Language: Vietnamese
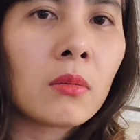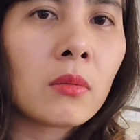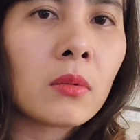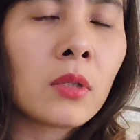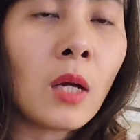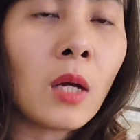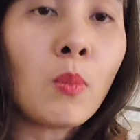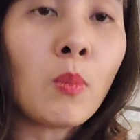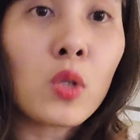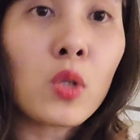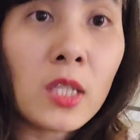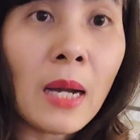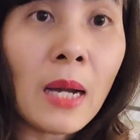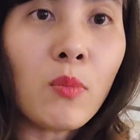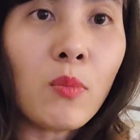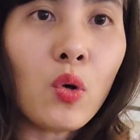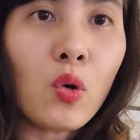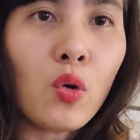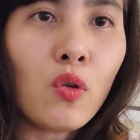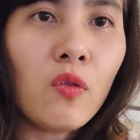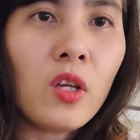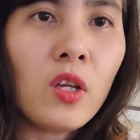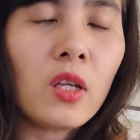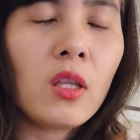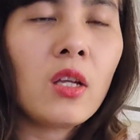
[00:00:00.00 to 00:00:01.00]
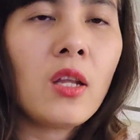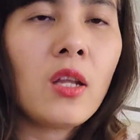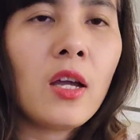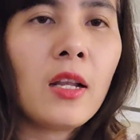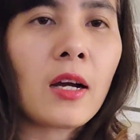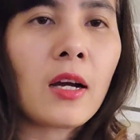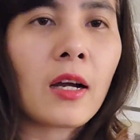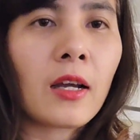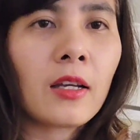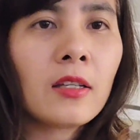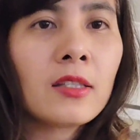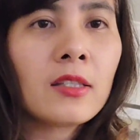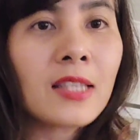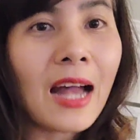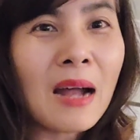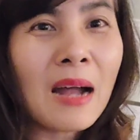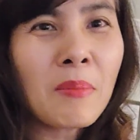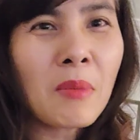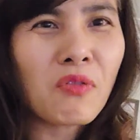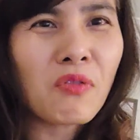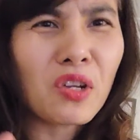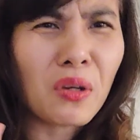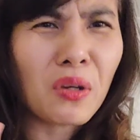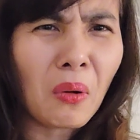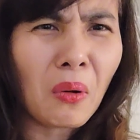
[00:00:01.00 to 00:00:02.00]
gần 100 đó quý vị thì đây là cái giá
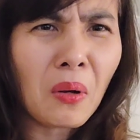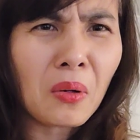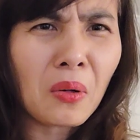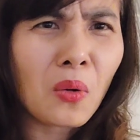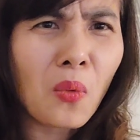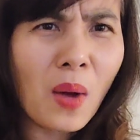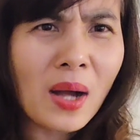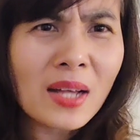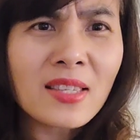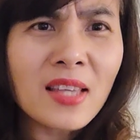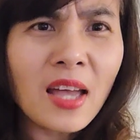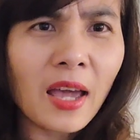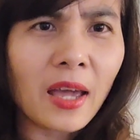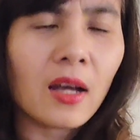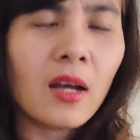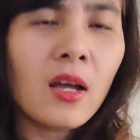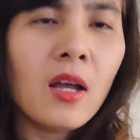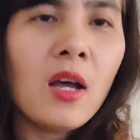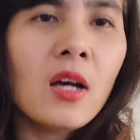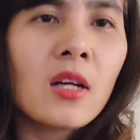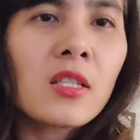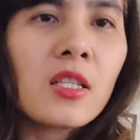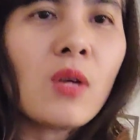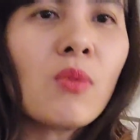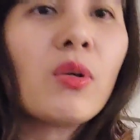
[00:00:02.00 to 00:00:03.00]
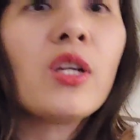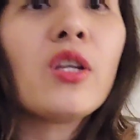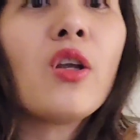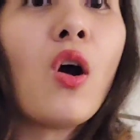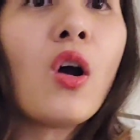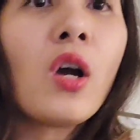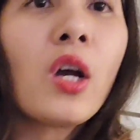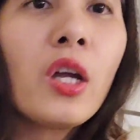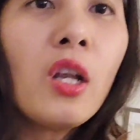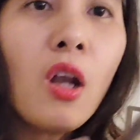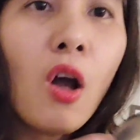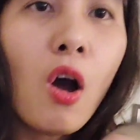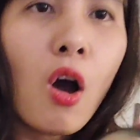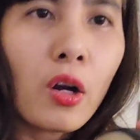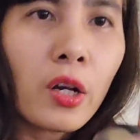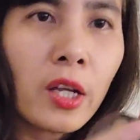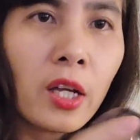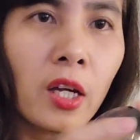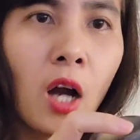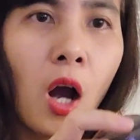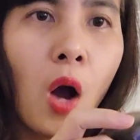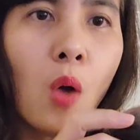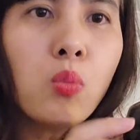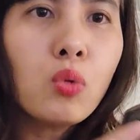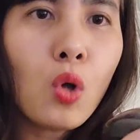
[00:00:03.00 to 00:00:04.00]
mà phải nói là nó quá rẻ trong khi đó cái lọ này
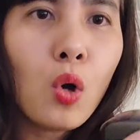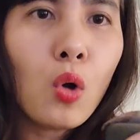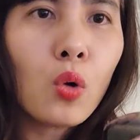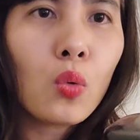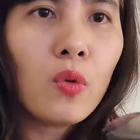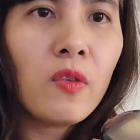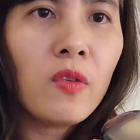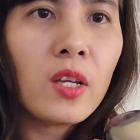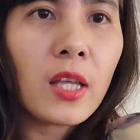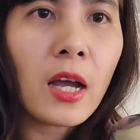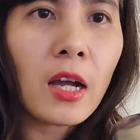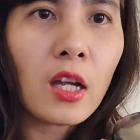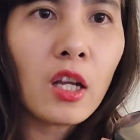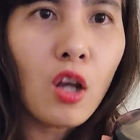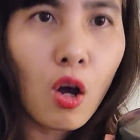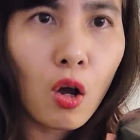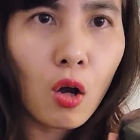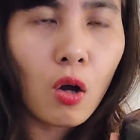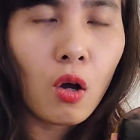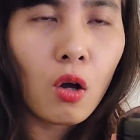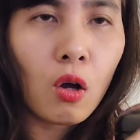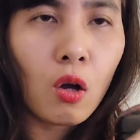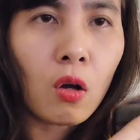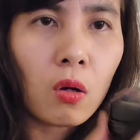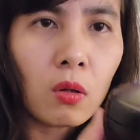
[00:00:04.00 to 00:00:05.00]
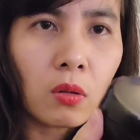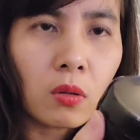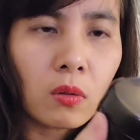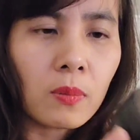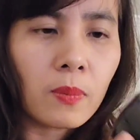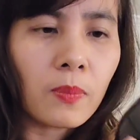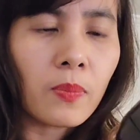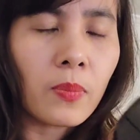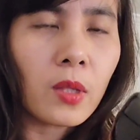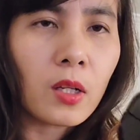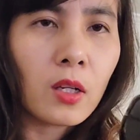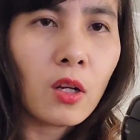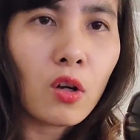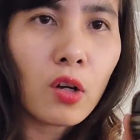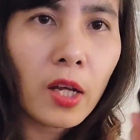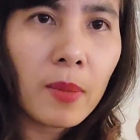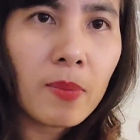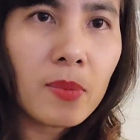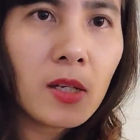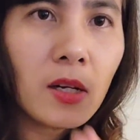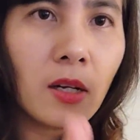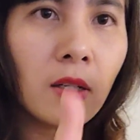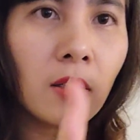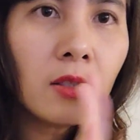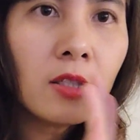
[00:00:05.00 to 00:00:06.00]
không thôi quý vị nha cái lọ lọ kem
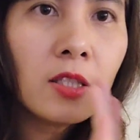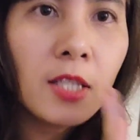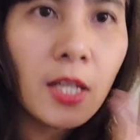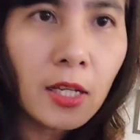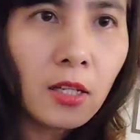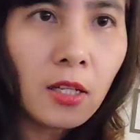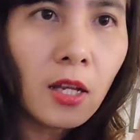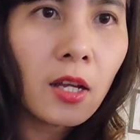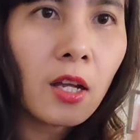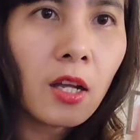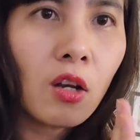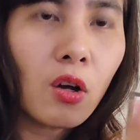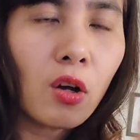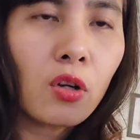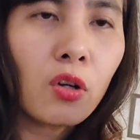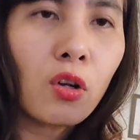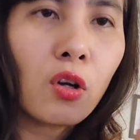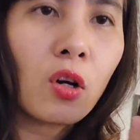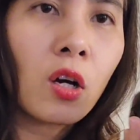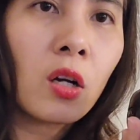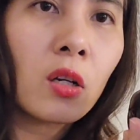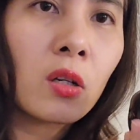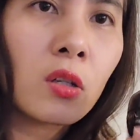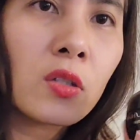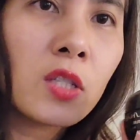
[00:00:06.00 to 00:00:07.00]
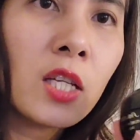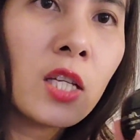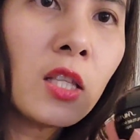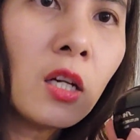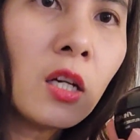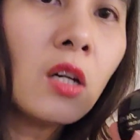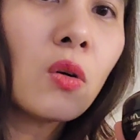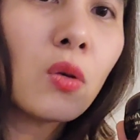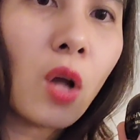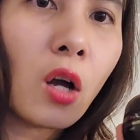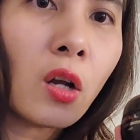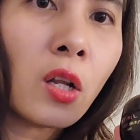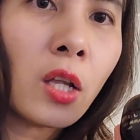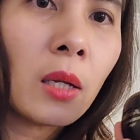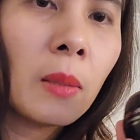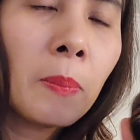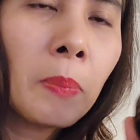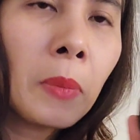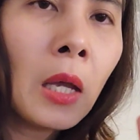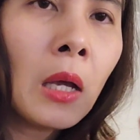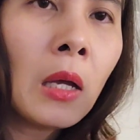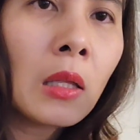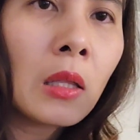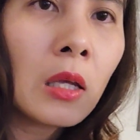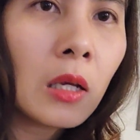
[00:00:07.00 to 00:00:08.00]
dưỡng chính này cái lọ lọ, lọ chính thức của nó này
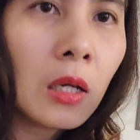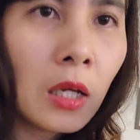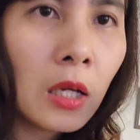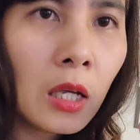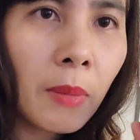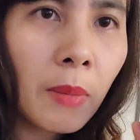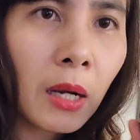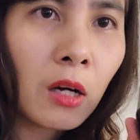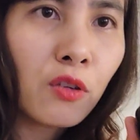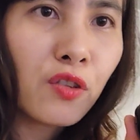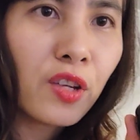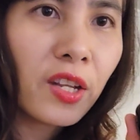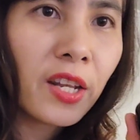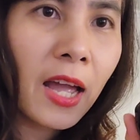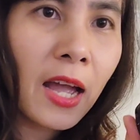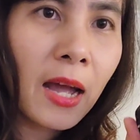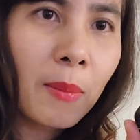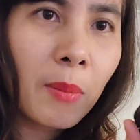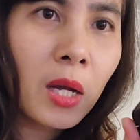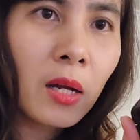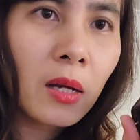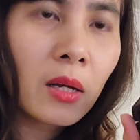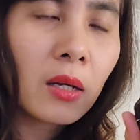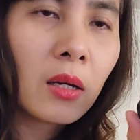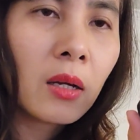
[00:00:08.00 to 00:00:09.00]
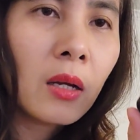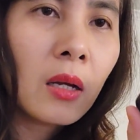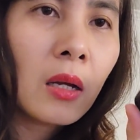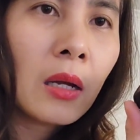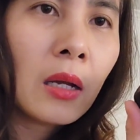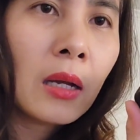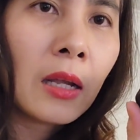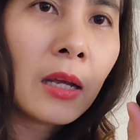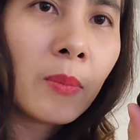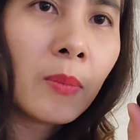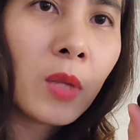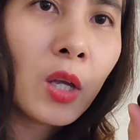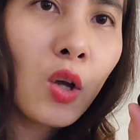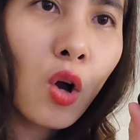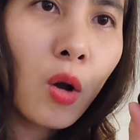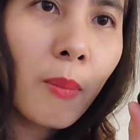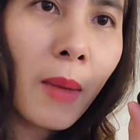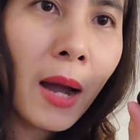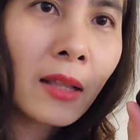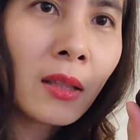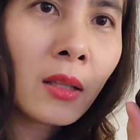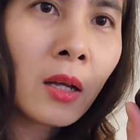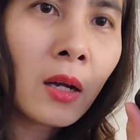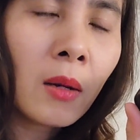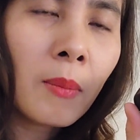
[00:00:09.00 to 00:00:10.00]
thì khi mà ở Việt Nam á là em thấy họ
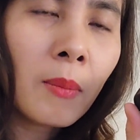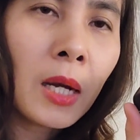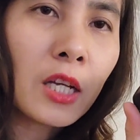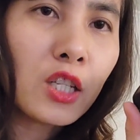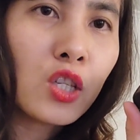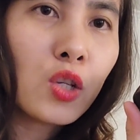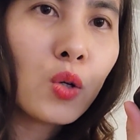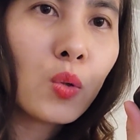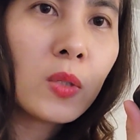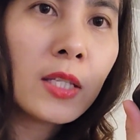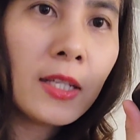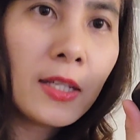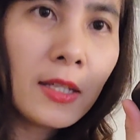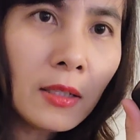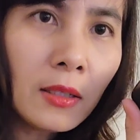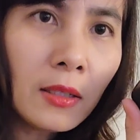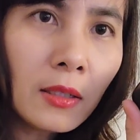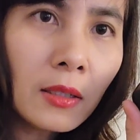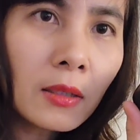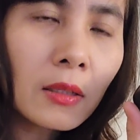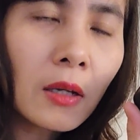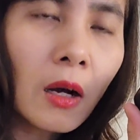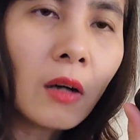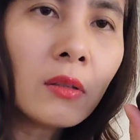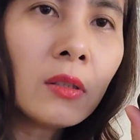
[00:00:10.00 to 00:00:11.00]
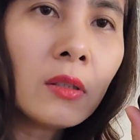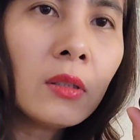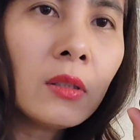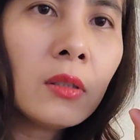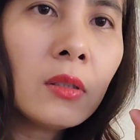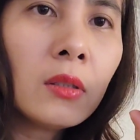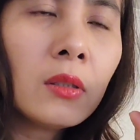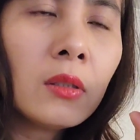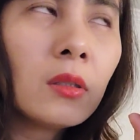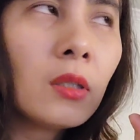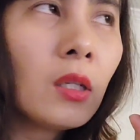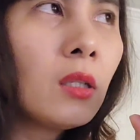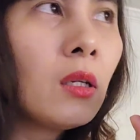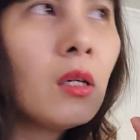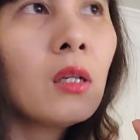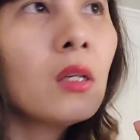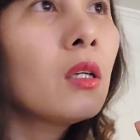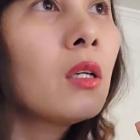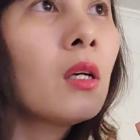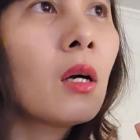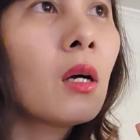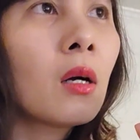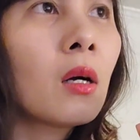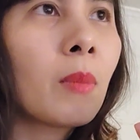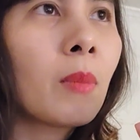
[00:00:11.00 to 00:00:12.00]
bán 7 à, triệu 9 có những cái
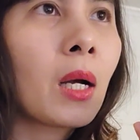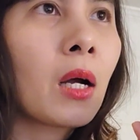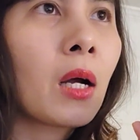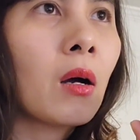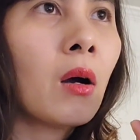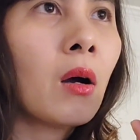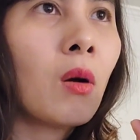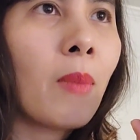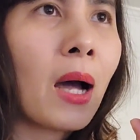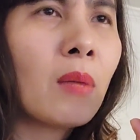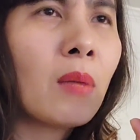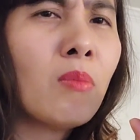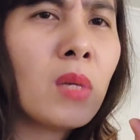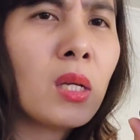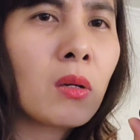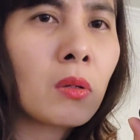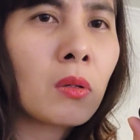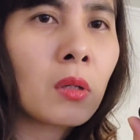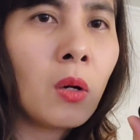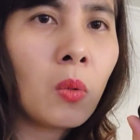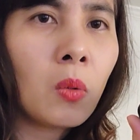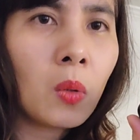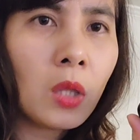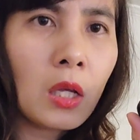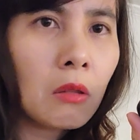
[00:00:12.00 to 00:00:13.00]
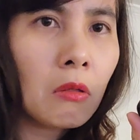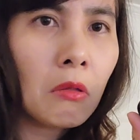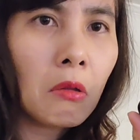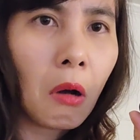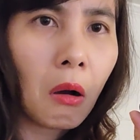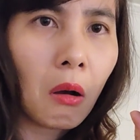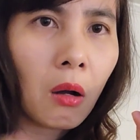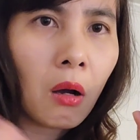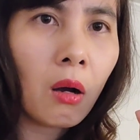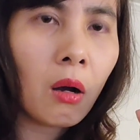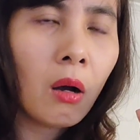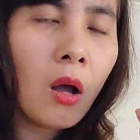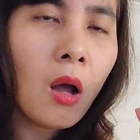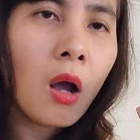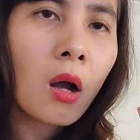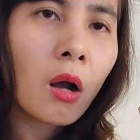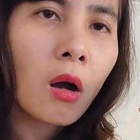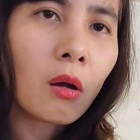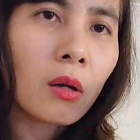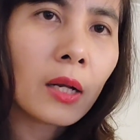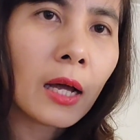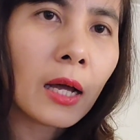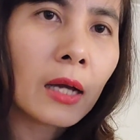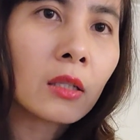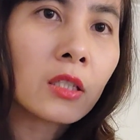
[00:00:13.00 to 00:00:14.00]
nơi à, mà họ bán mình còn không có tin tưởng cơ
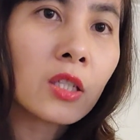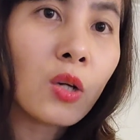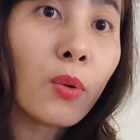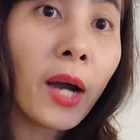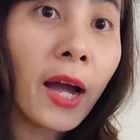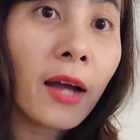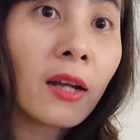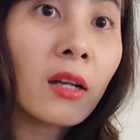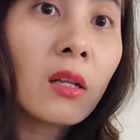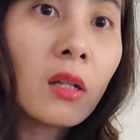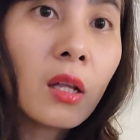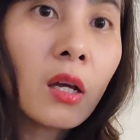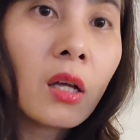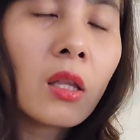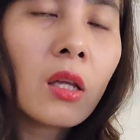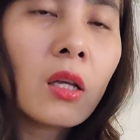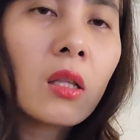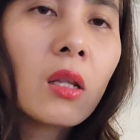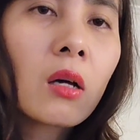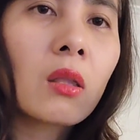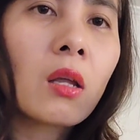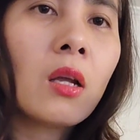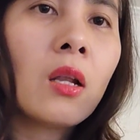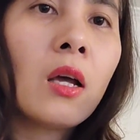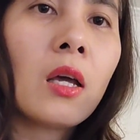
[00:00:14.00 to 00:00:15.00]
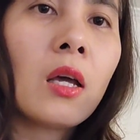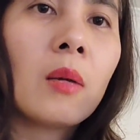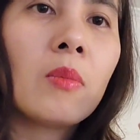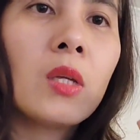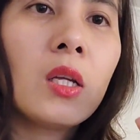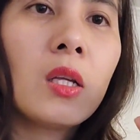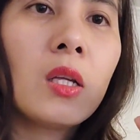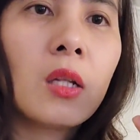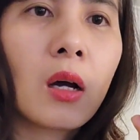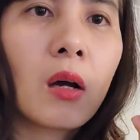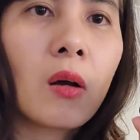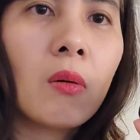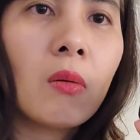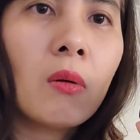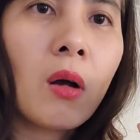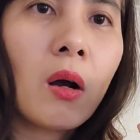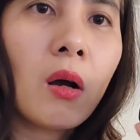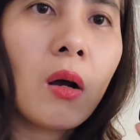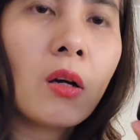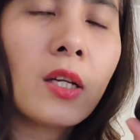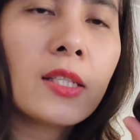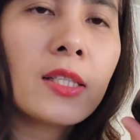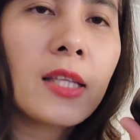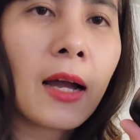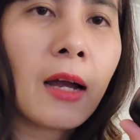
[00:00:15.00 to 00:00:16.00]
còn lại ở trong garden đó thì đợt đấy là em nhìn là cũng
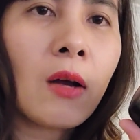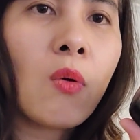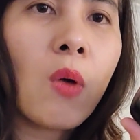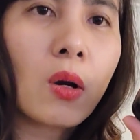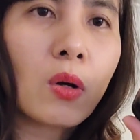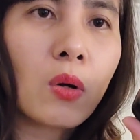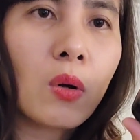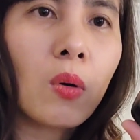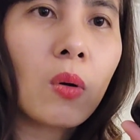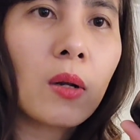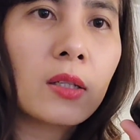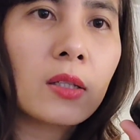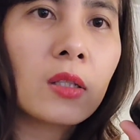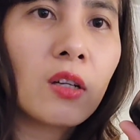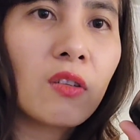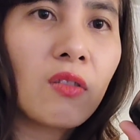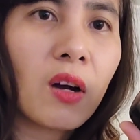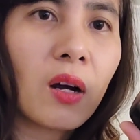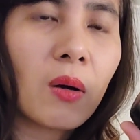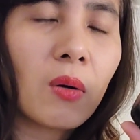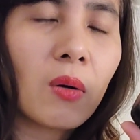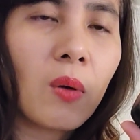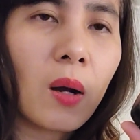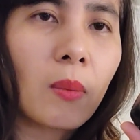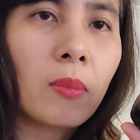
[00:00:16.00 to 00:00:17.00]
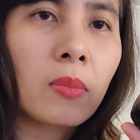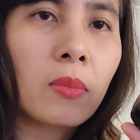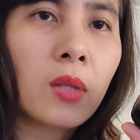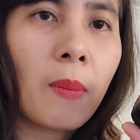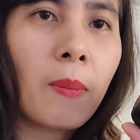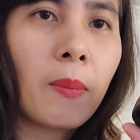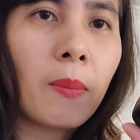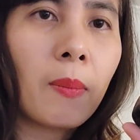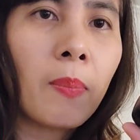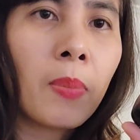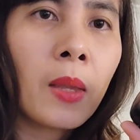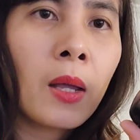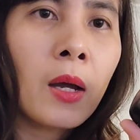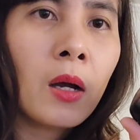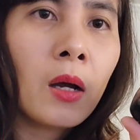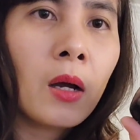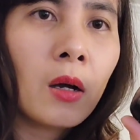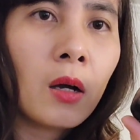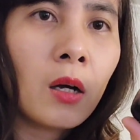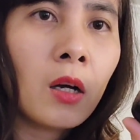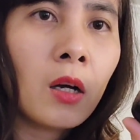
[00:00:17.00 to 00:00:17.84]
có cái giá khoảng độ là rơi vào khoảng tầm à,